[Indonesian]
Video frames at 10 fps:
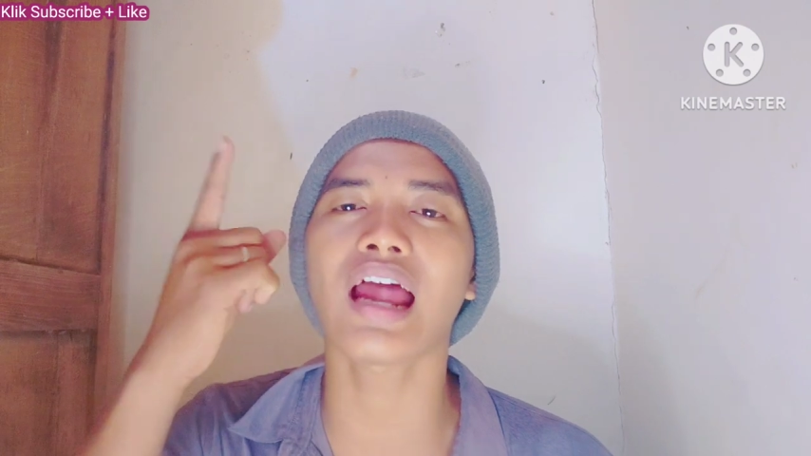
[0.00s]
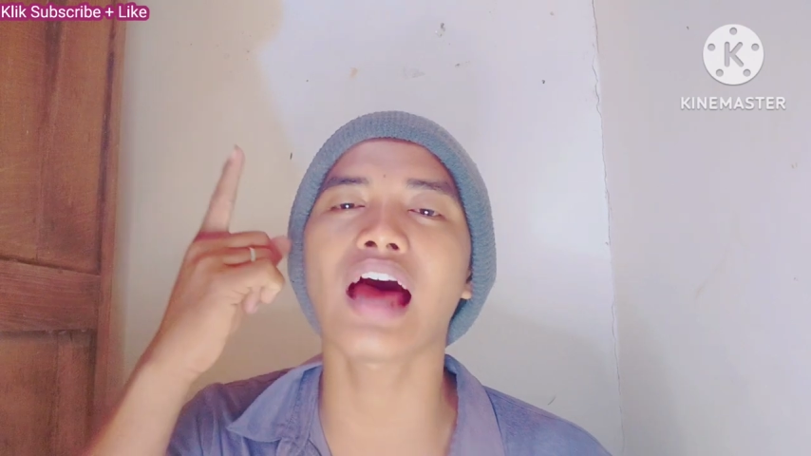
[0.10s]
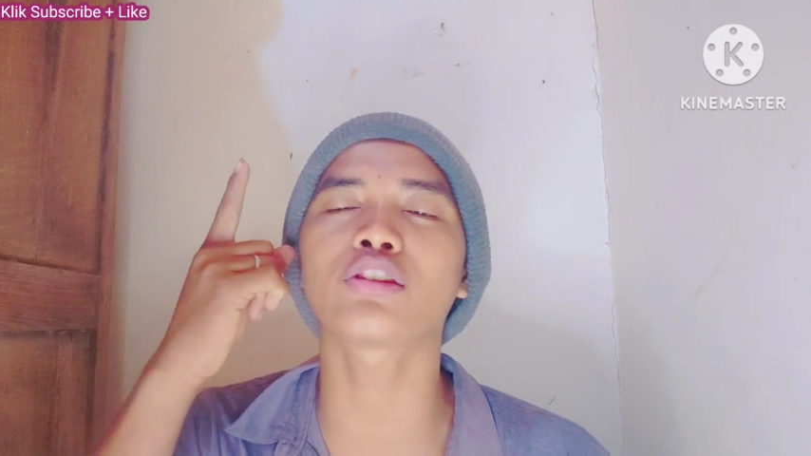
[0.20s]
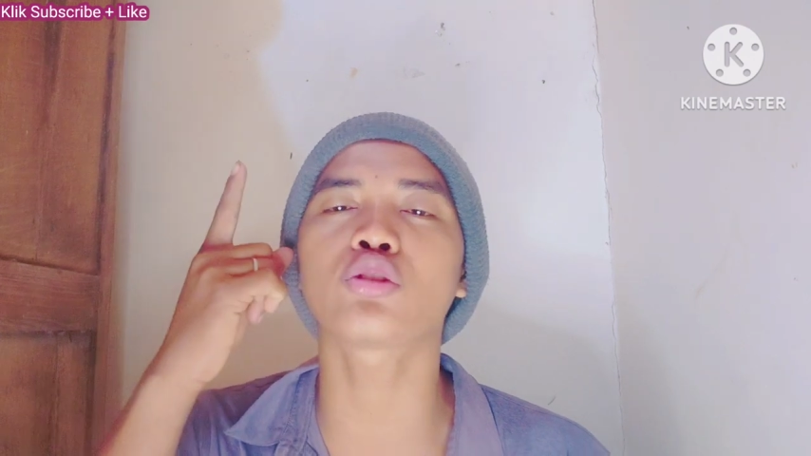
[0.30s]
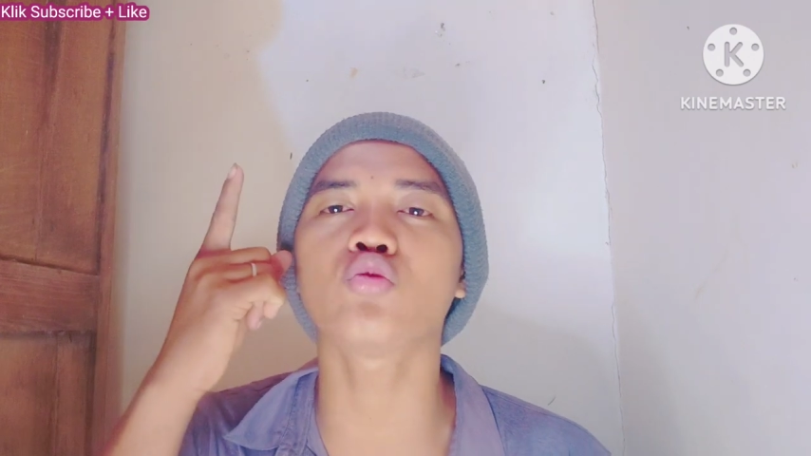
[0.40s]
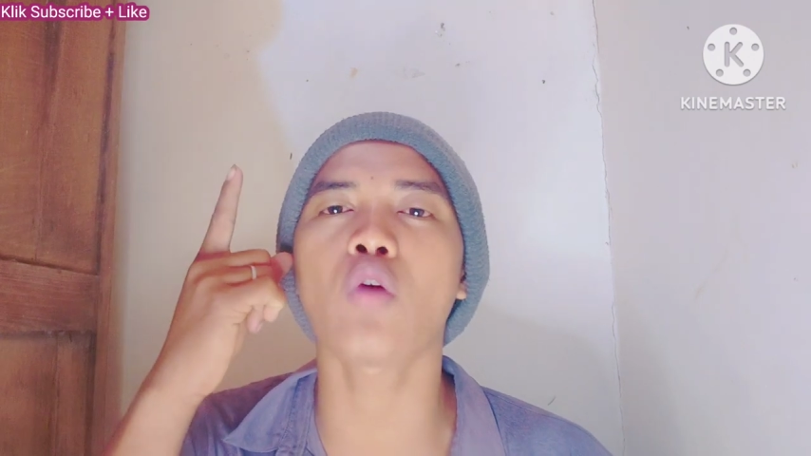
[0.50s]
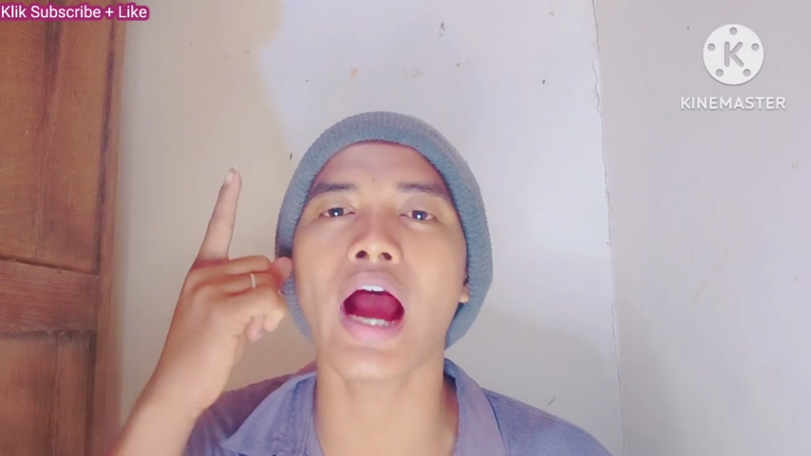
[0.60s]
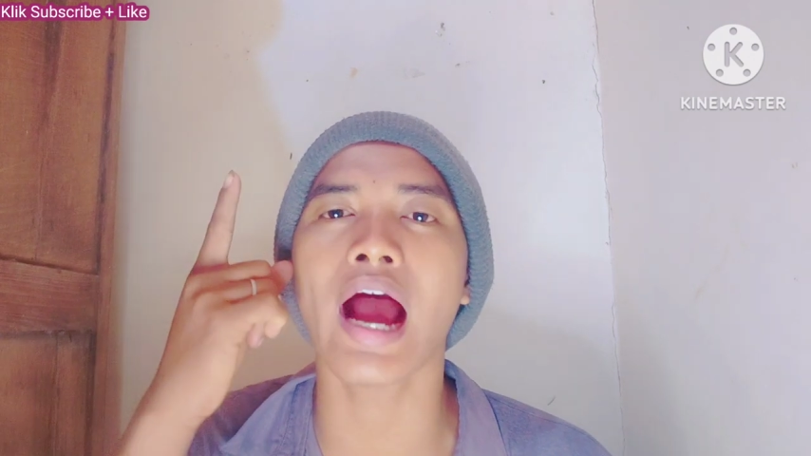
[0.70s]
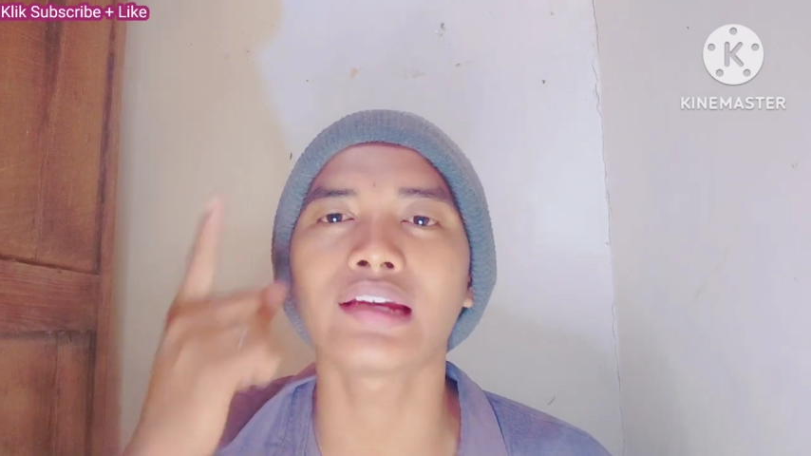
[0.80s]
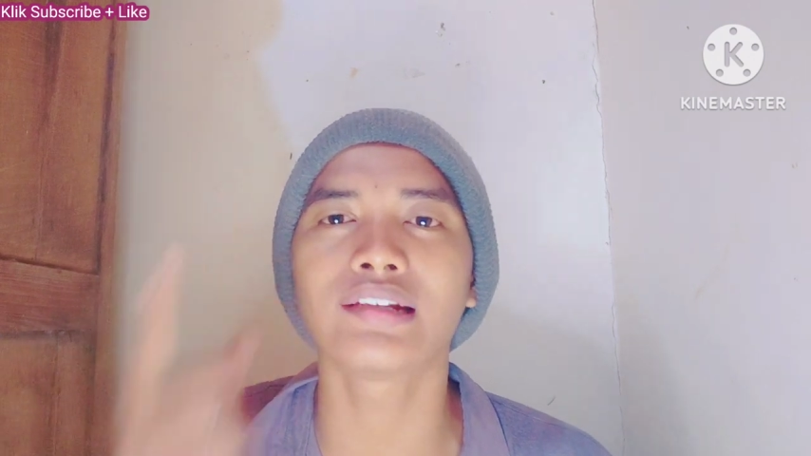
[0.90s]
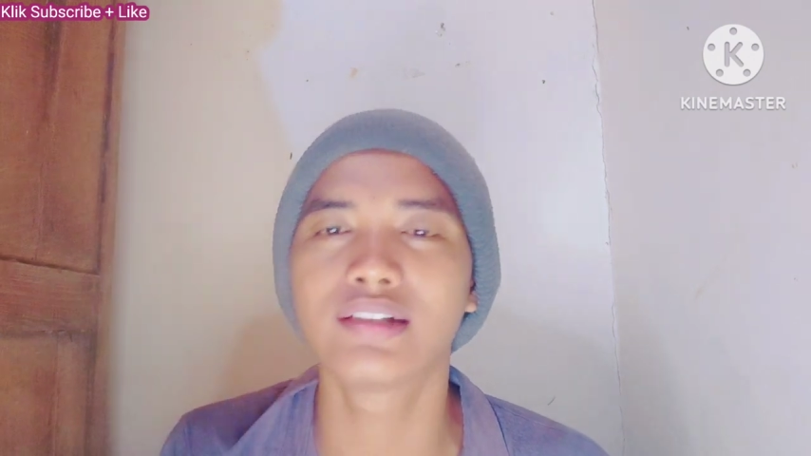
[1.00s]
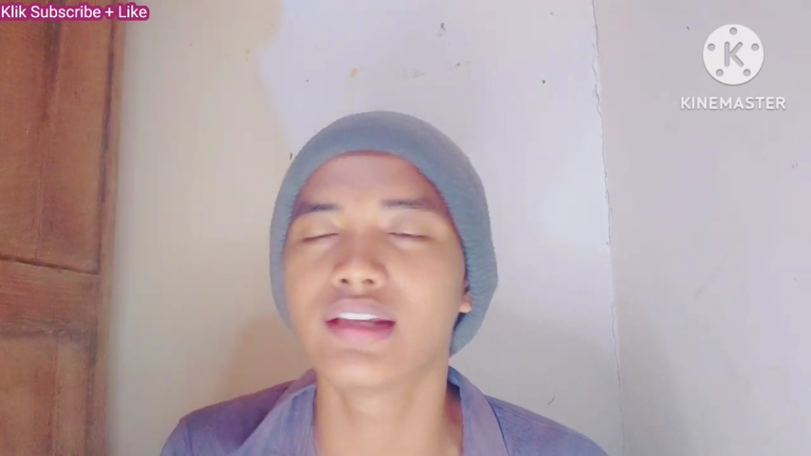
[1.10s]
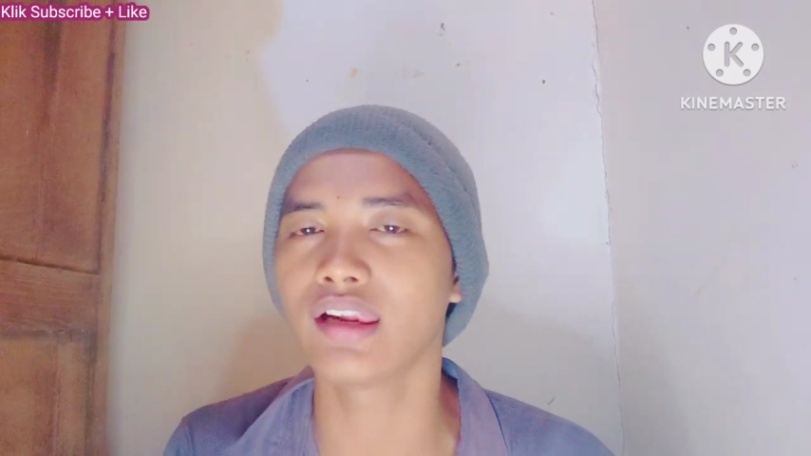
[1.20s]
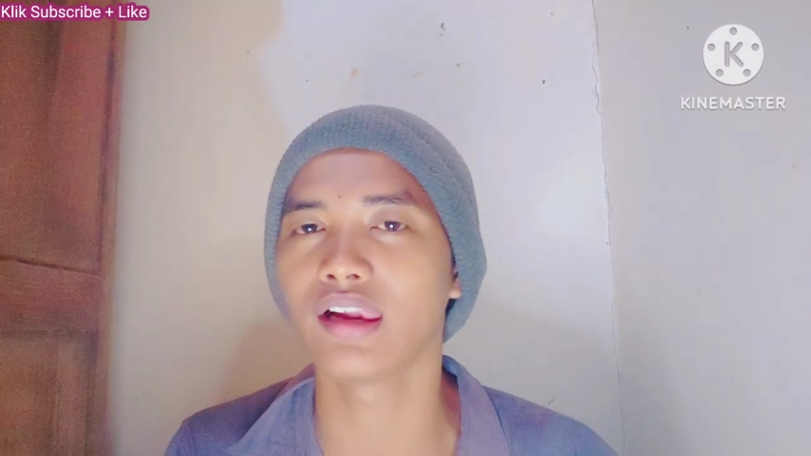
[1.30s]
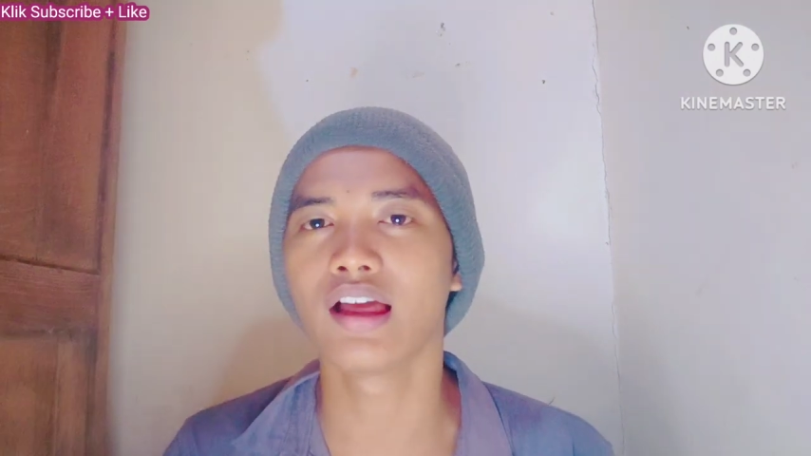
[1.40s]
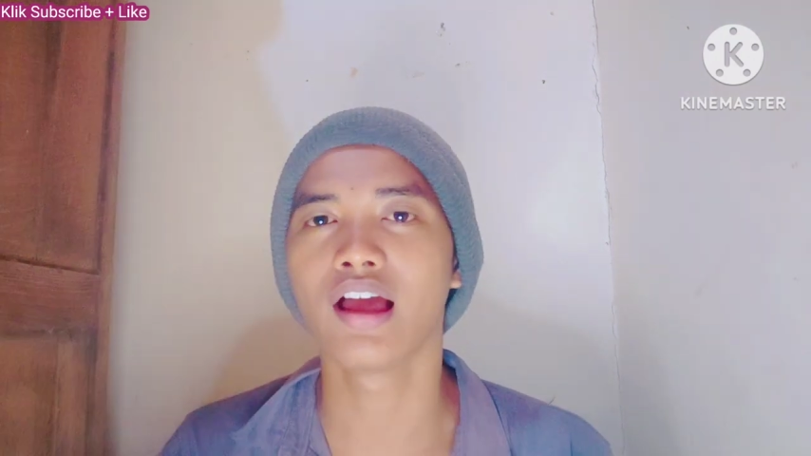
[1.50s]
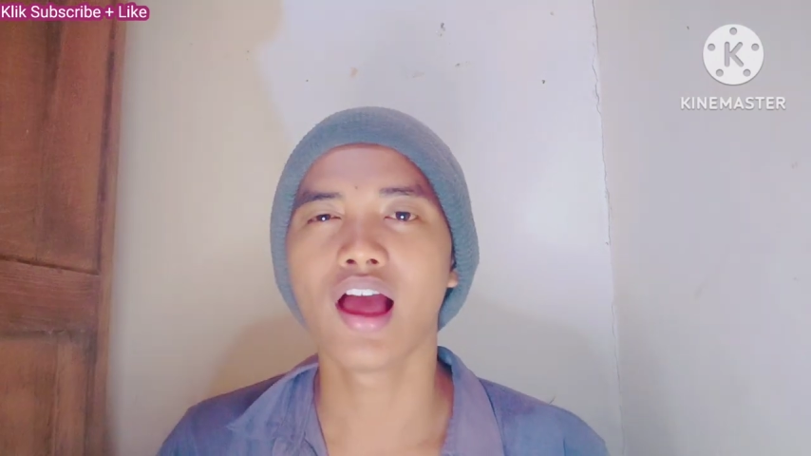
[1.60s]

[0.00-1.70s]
Ratu Adil